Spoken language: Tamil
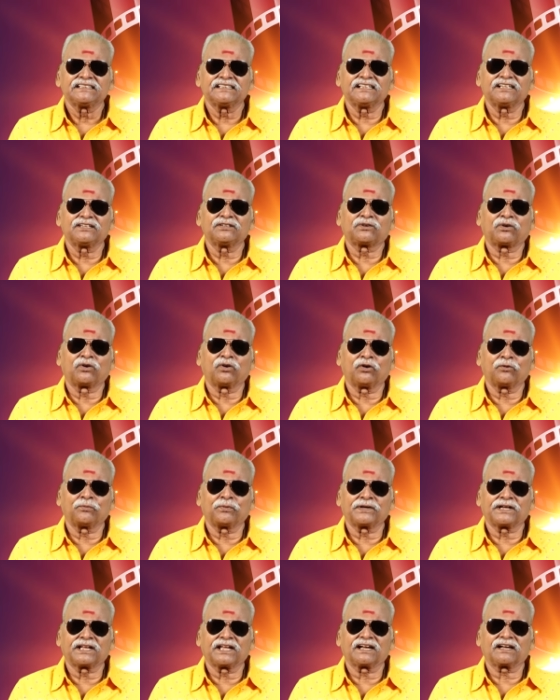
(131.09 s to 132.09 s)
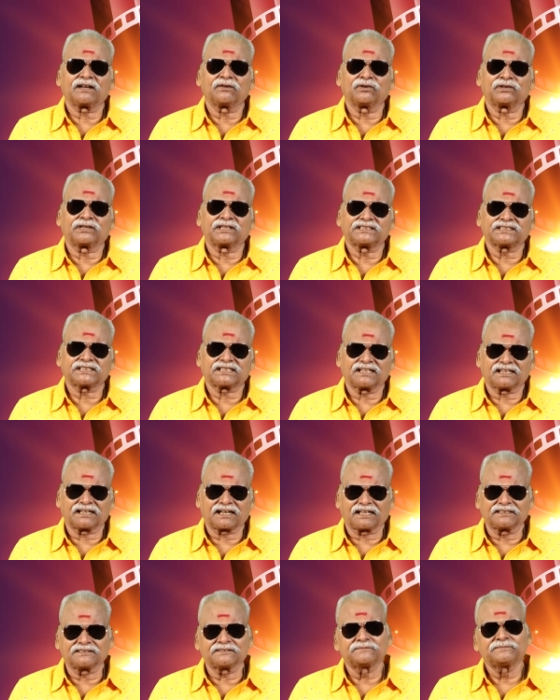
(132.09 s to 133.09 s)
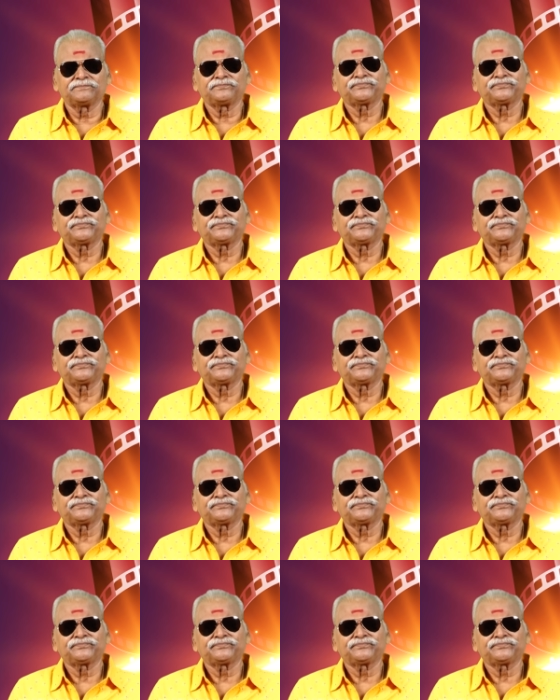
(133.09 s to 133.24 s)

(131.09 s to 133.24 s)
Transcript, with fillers: என்று கோவப்பட்டார் லோகேஷ் கனராஜ்